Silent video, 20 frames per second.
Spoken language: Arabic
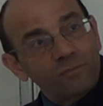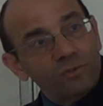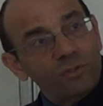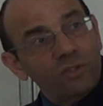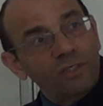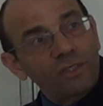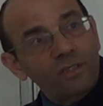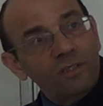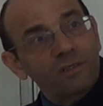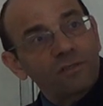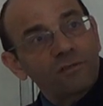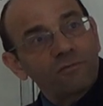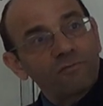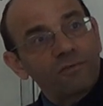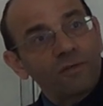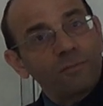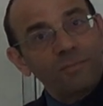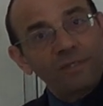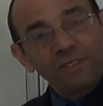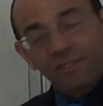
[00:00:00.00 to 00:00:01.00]
مش هيك؟ في
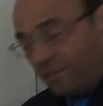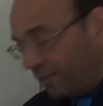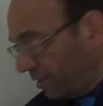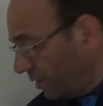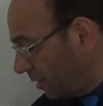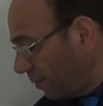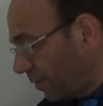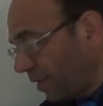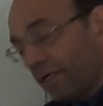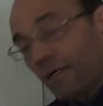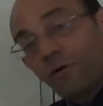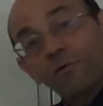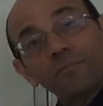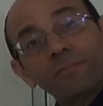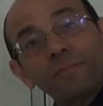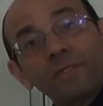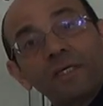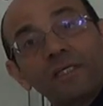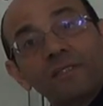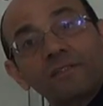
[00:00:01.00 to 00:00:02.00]
البي سي تبعي او
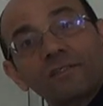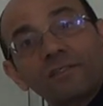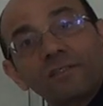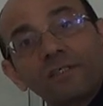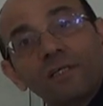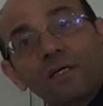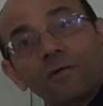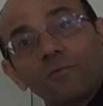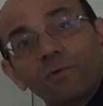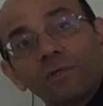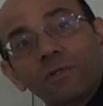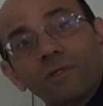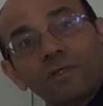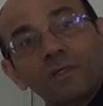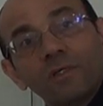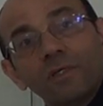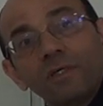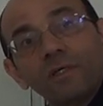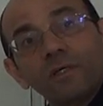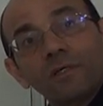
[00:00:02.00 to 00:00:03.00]
البي ال سي او
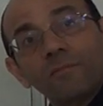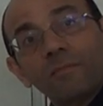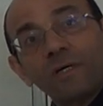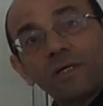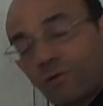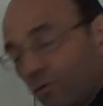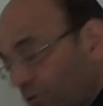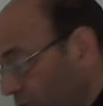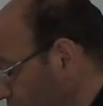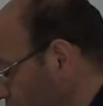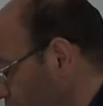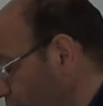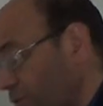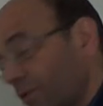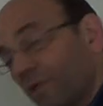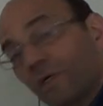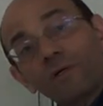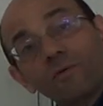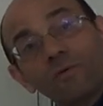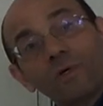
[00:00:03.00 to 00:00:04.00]
المايكرو
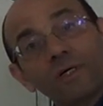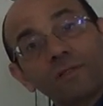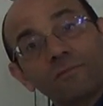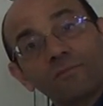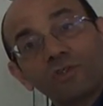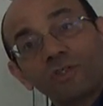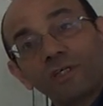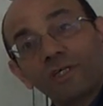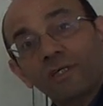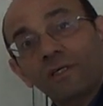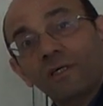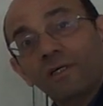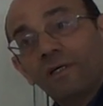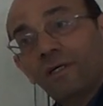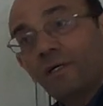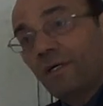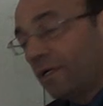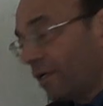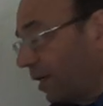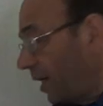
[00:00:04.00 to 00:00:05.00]
كنترولر او هذا مش هيك؟
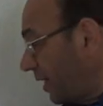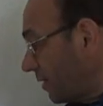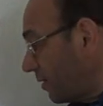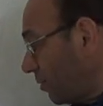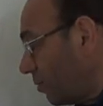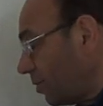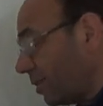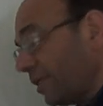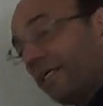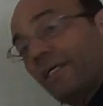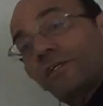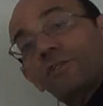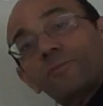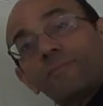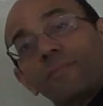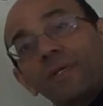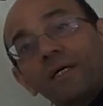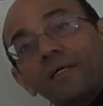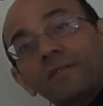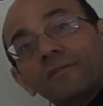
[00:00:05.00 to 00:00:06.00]
هذا هون ايش؟
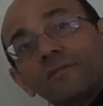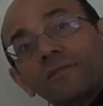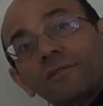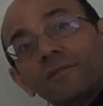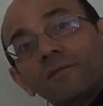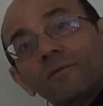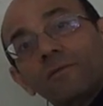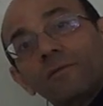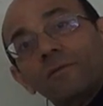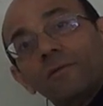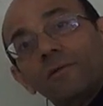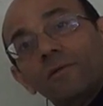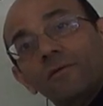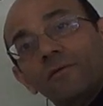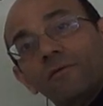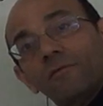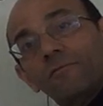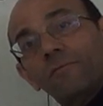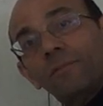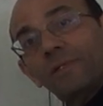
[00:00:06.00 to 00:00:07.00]
بلانت
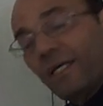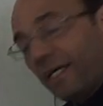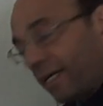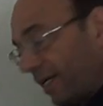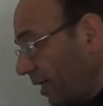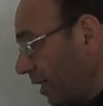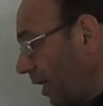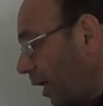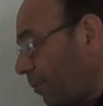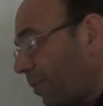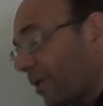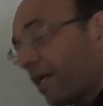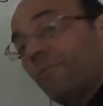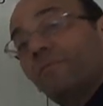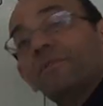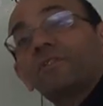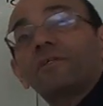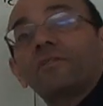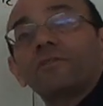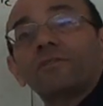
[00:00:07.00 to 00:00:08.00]
بداخلها
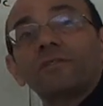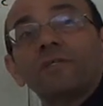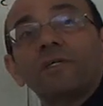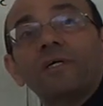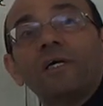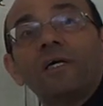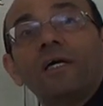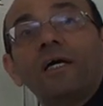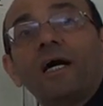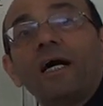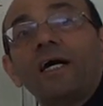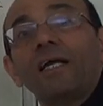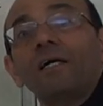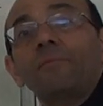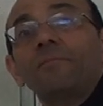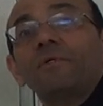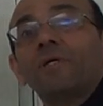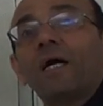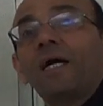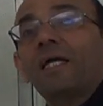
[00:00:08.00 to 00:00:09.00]
بارامترز انا
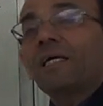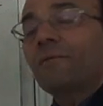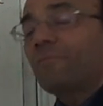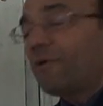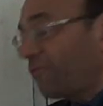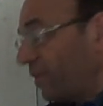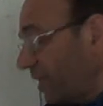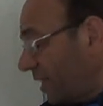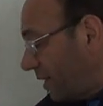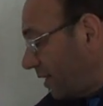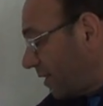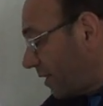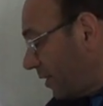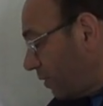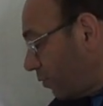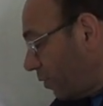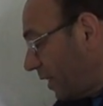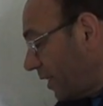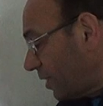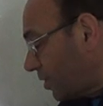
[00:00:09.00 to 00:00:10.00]
ب... انا بفكر
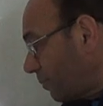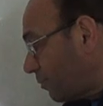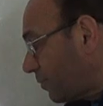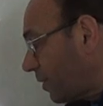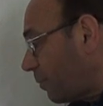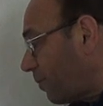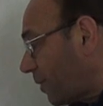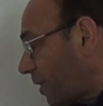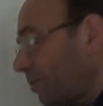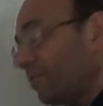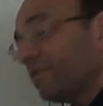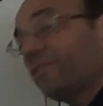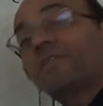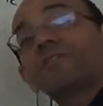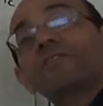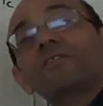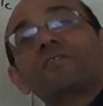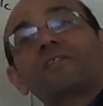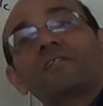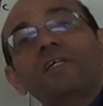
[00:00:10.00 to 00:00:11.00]
انه انا جبت
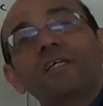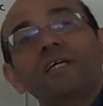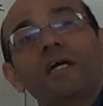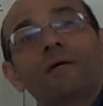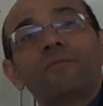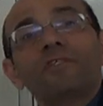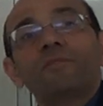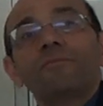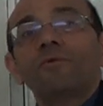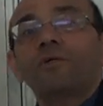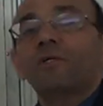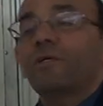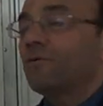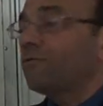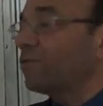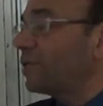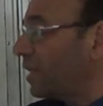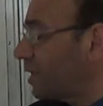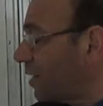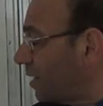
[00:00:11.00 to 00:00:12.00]
البارامترز الصحيحه بس ممكن
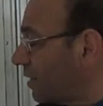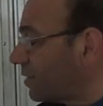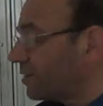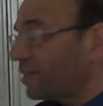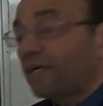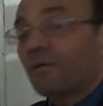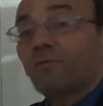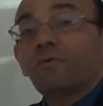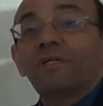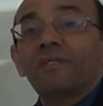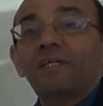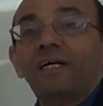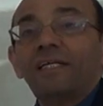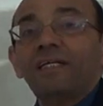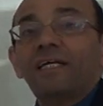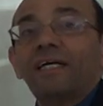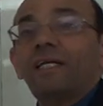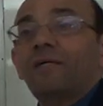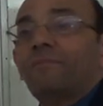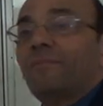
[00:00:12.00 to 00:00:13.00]
اكون انا غلطان
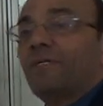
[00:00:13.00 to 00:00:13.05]
ولذلك انا